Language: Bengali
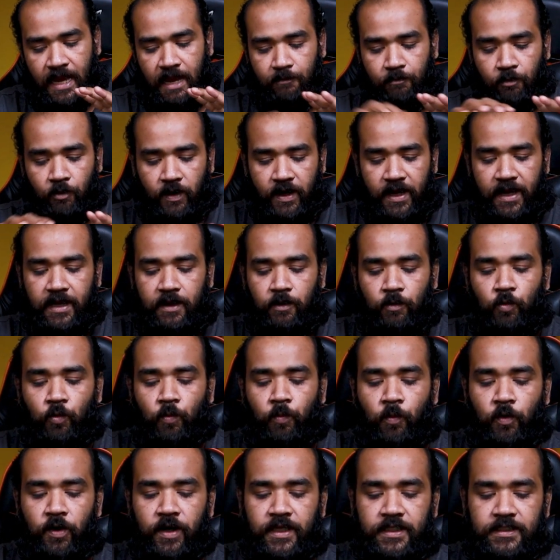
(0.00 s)
এবং এই
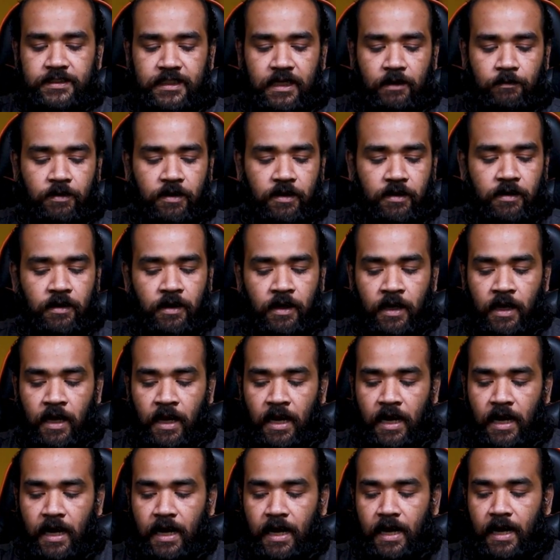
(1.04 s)
উপরে যে আমার
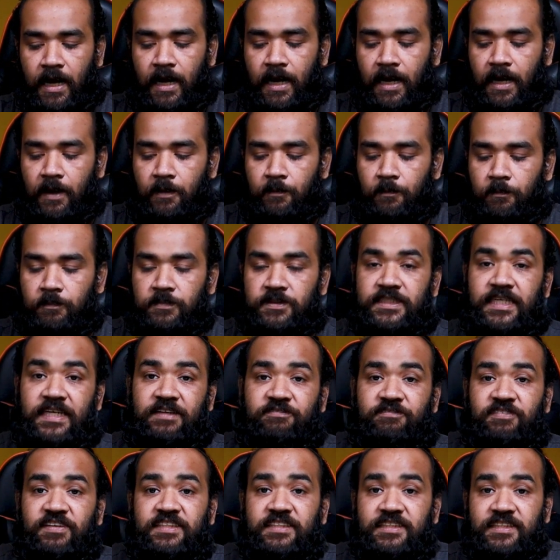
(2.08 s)
যে
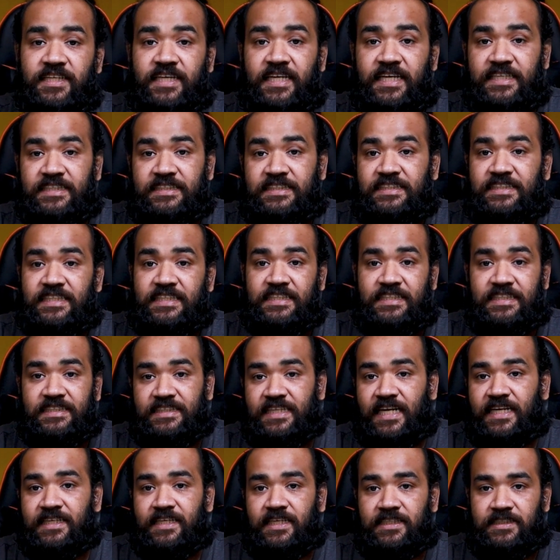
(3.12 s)
ফিনজারে হিটসিং
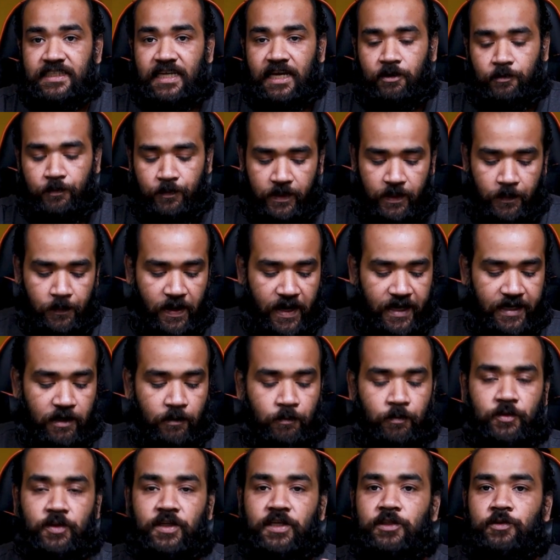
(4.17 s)
ডিজাইনটা আছে অ্যালুমিনিয়ামের এটার
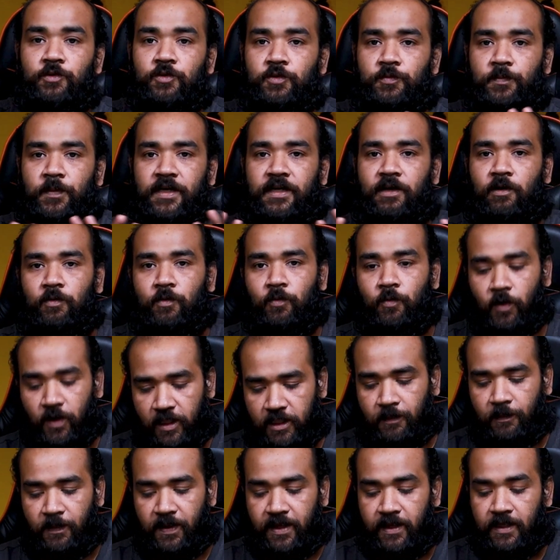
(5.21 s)
উপরে কিন্তু স্প্রেড আউট করে
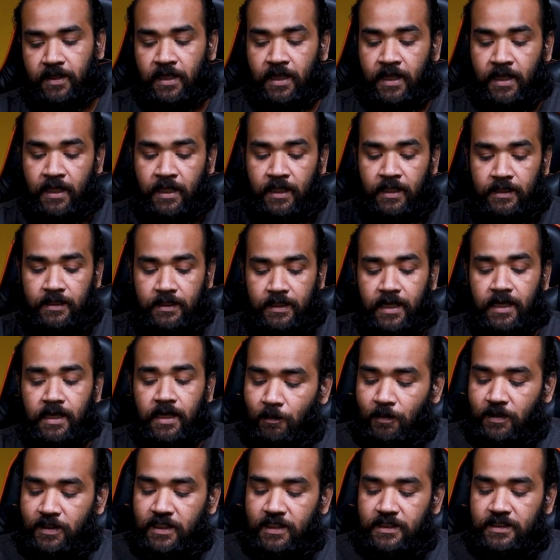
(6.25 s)
দিবে দেন
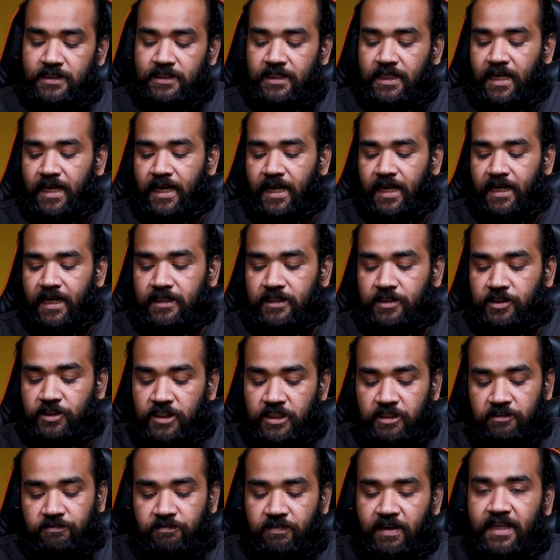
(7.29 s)
আমাদের যে
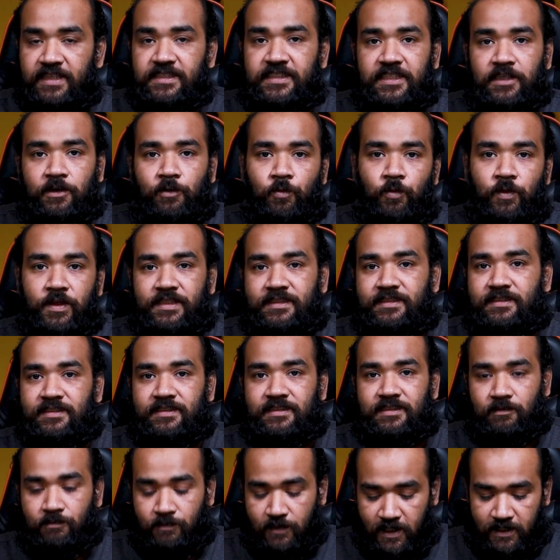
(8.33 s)
থ্রি ফ্যান যে কুলিং
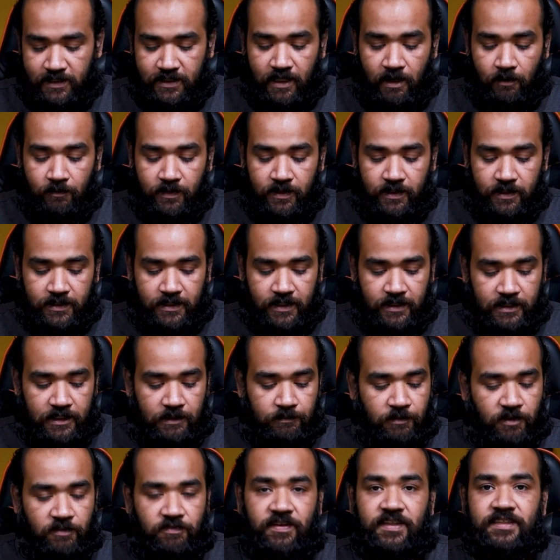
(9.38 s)
সিস্টেমটা আছে আমাদের যে
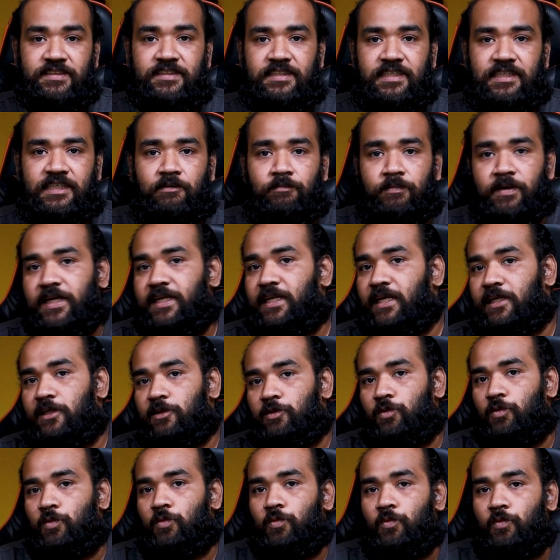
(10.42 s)
ট্রিপল ফ্যান সেট এটা
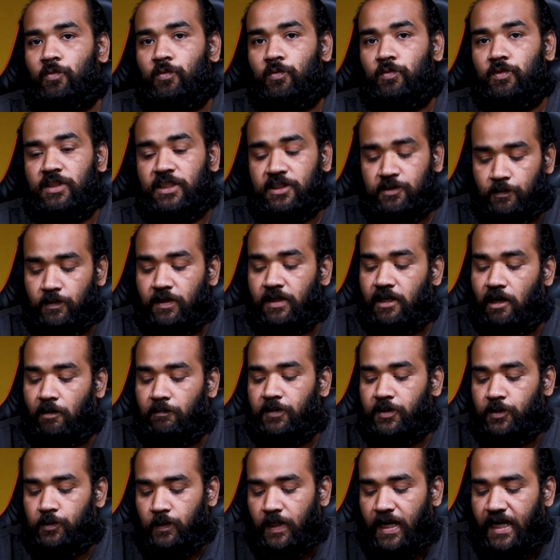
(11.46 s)
কিন্তু দিস উইল কাম
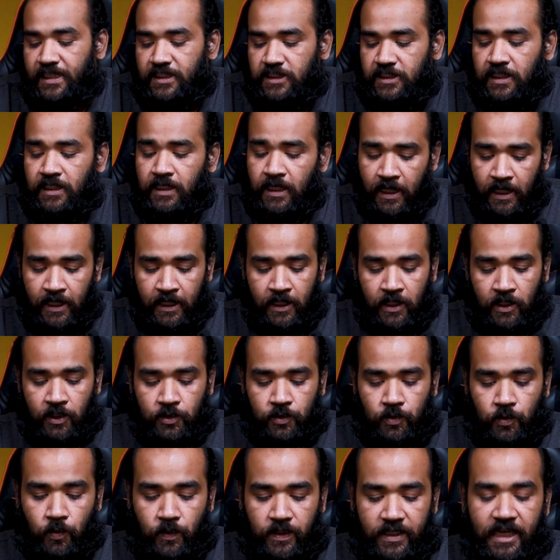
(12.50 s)
ইন টু অ্যাকশন
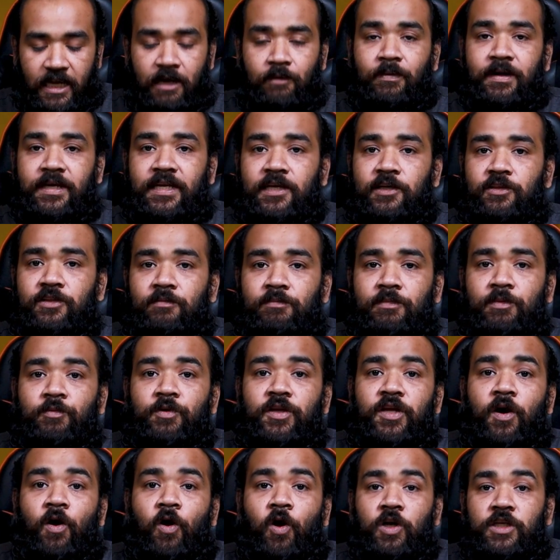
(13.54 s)
সো গিগাবাইটে কিন্তু আমরা
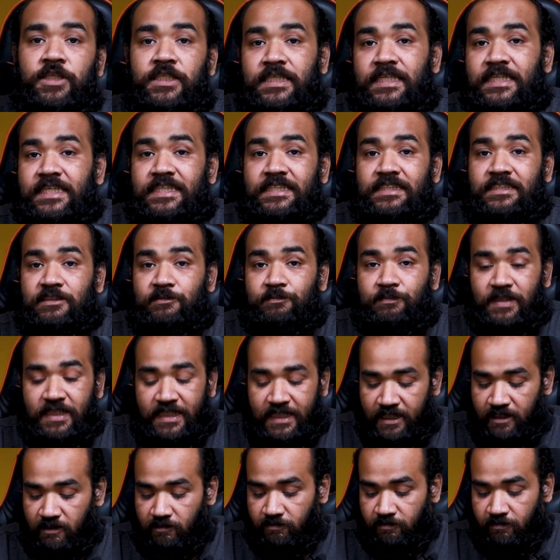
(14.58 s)
বলি অল্টারনেট
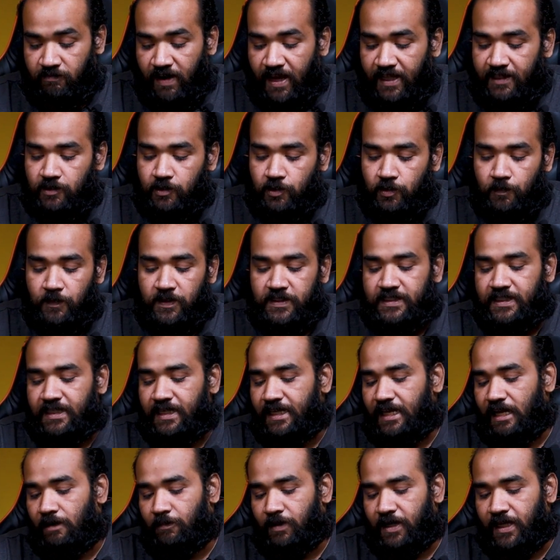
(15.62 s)
স্পিনিং ফ্যান সো
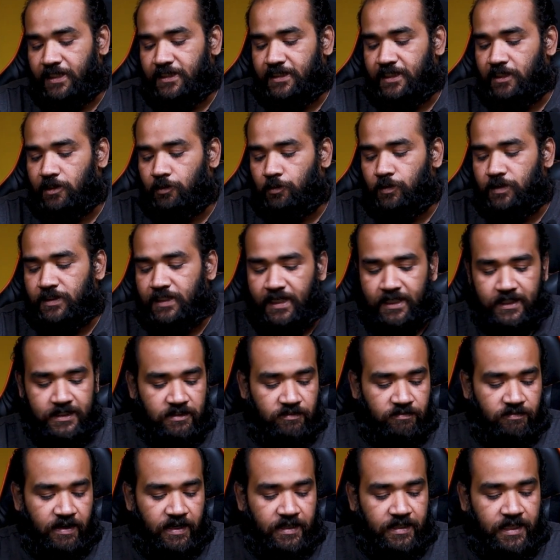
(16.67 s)
বেসিক্যালি আমার এই যে দুই সাইডে
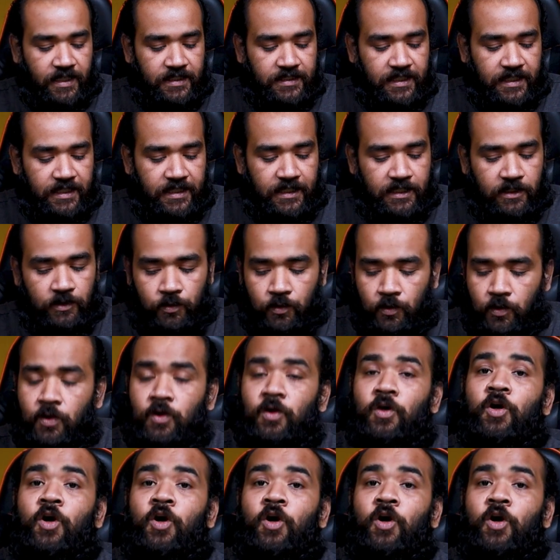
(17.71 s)
যে ফ্যানটা আছে এটা কিন্তু